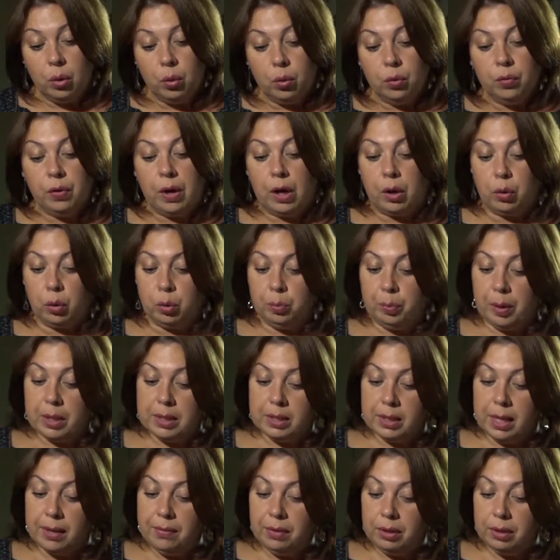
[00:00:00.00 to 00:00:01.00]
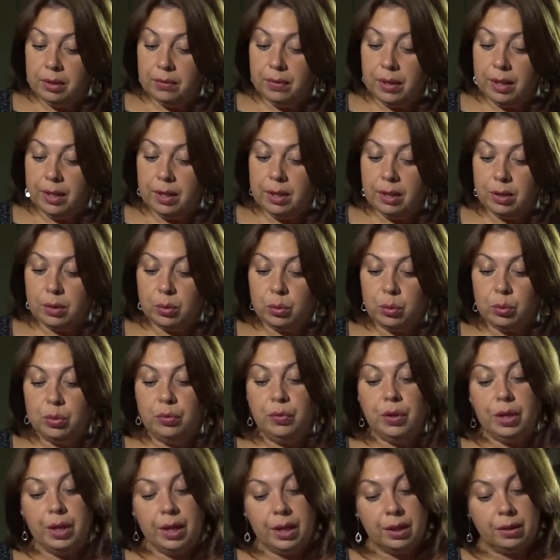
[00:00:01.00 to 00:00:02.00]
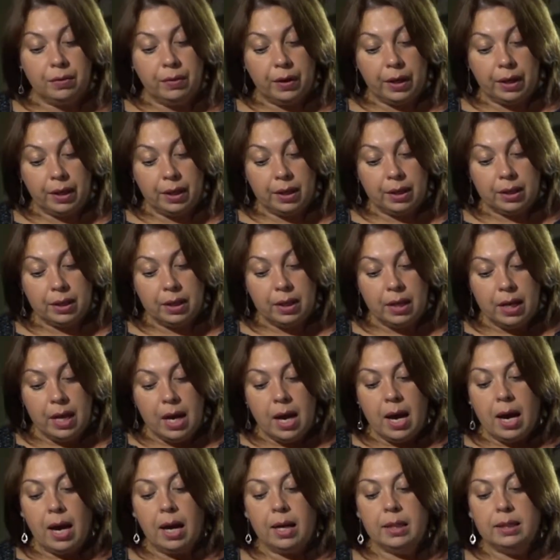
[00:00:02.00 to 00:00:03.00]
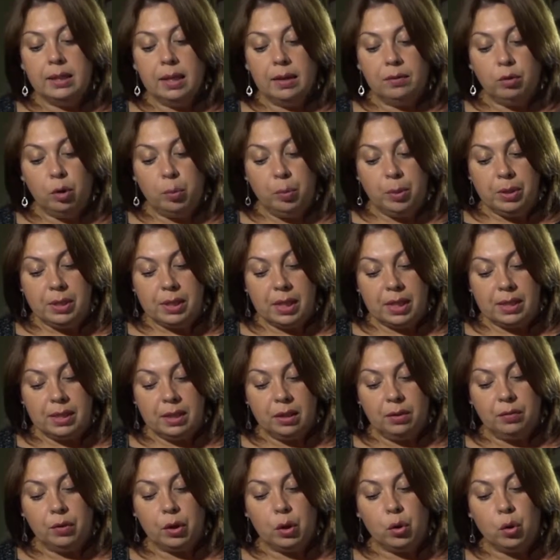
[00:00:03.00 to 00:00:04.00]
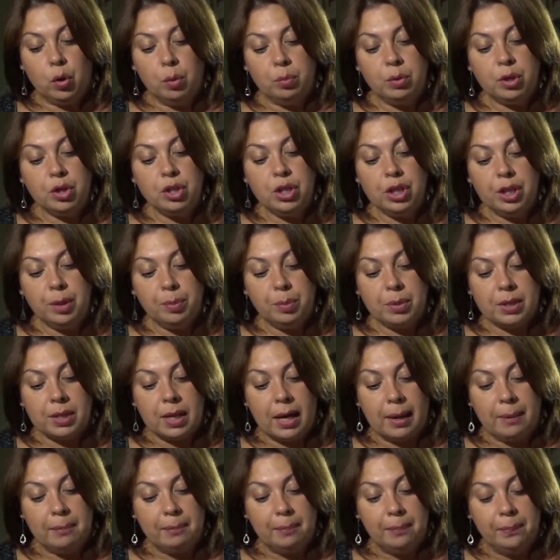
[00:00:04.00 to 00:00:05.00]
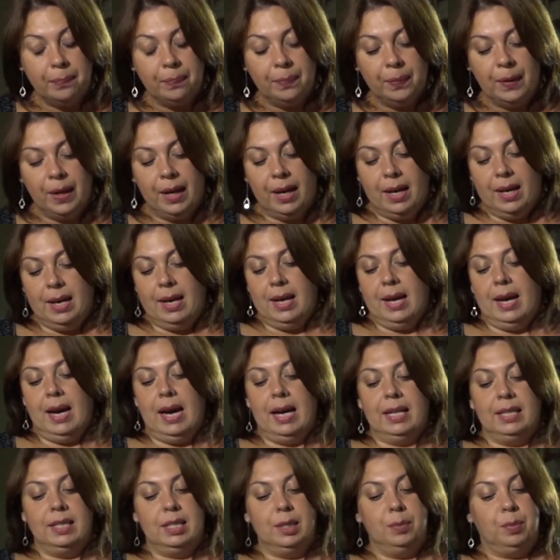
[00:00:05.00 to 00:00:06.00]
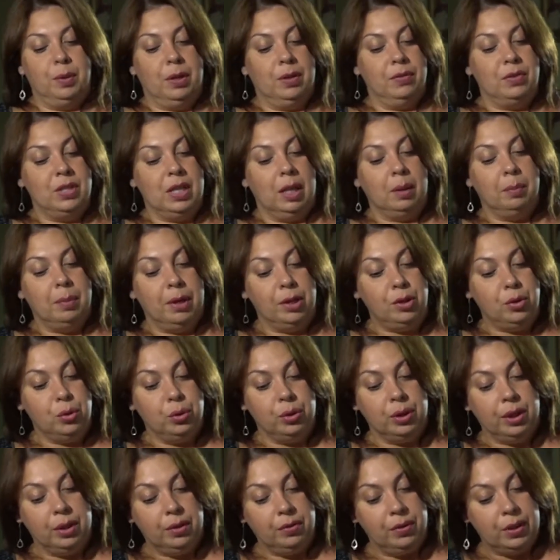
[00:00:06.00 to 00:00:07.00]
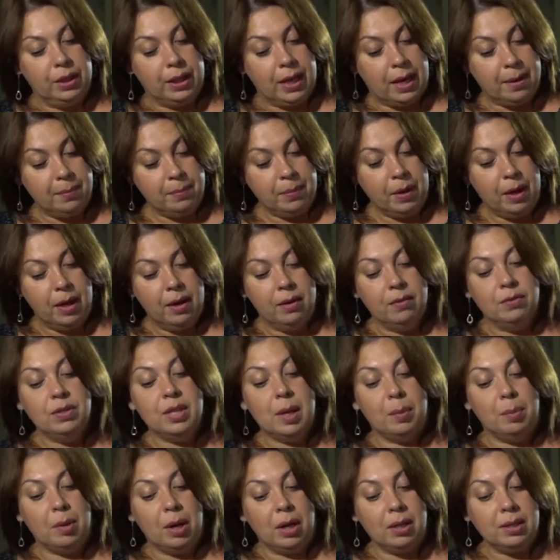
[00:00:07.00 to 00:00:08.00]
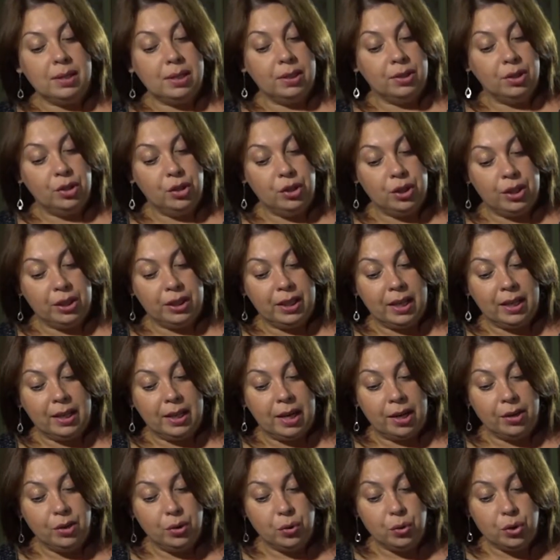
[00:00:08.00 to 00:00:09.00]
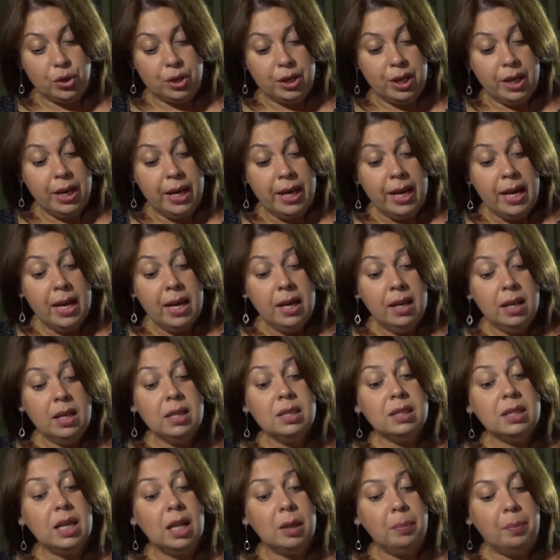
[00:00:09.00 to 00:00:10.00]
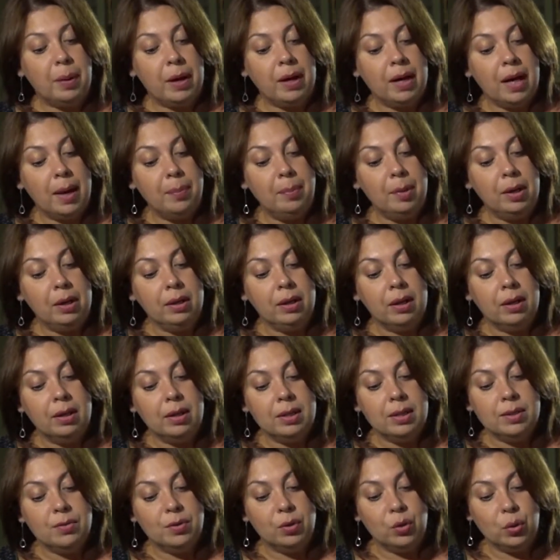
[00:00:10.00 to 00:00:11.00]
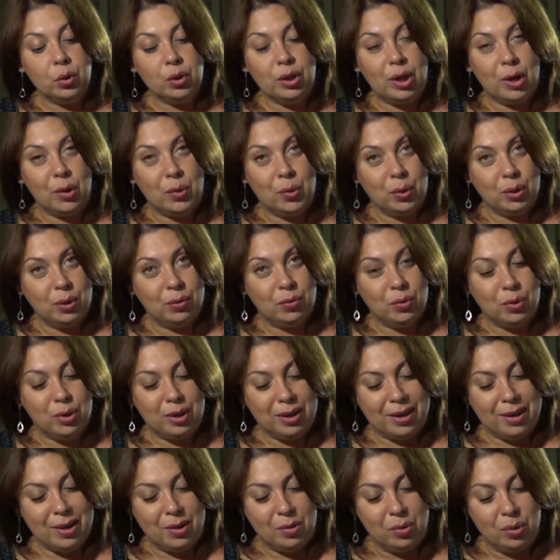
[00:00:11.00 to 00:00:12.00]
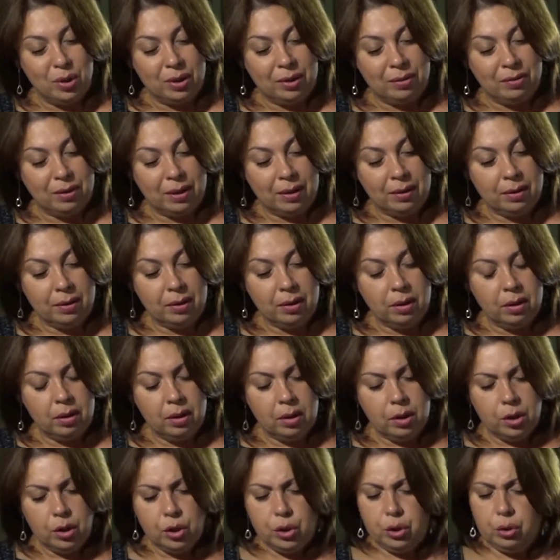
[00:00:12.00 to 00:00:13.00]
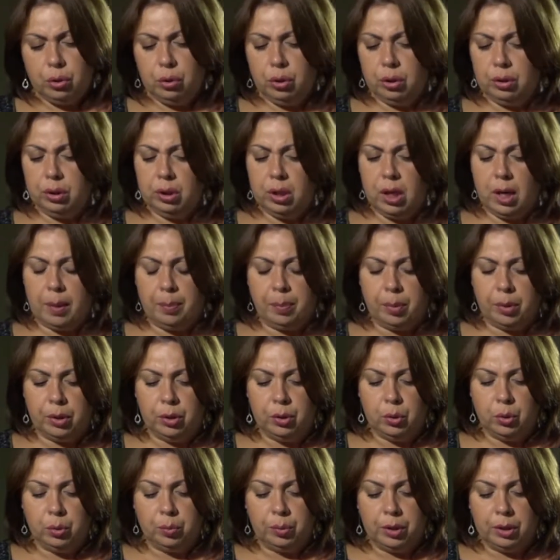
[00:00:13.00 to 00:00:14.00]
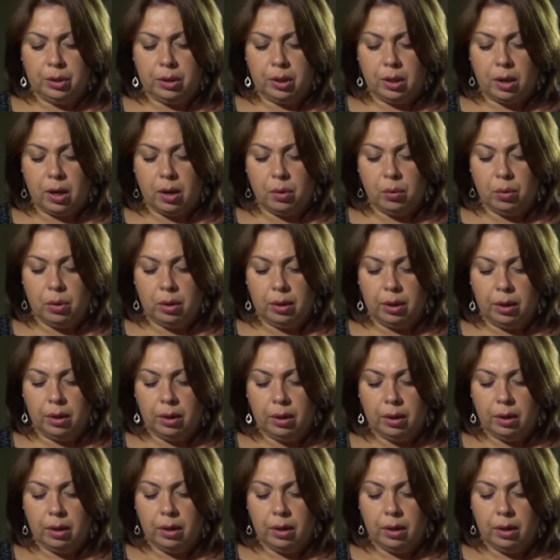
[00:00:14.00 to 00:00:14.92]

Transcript: У ворот поставил двоих, у дверей двоих а одного посадил верхом на жеребца. Антипка взял бочонок вина, взобрался на чердак конюшни и стал по капельке лить вино на голову караульного. «Что это капает?» – думает караульный.